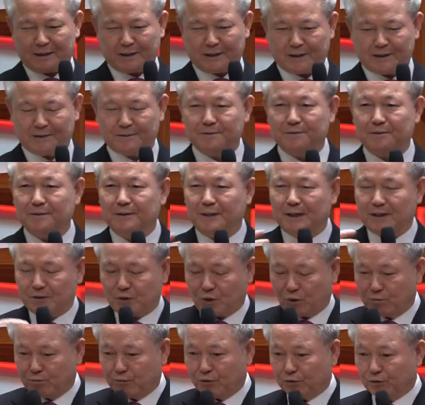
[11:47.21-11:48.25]
아주 그냥
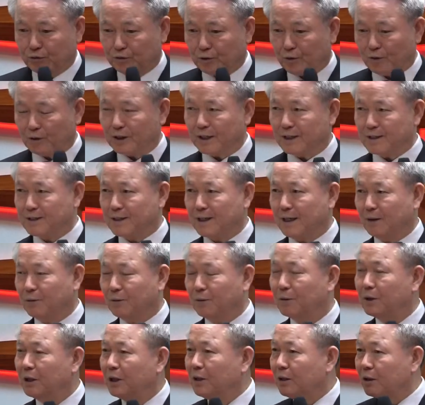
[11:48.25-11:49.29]
경무도 넓게 차고,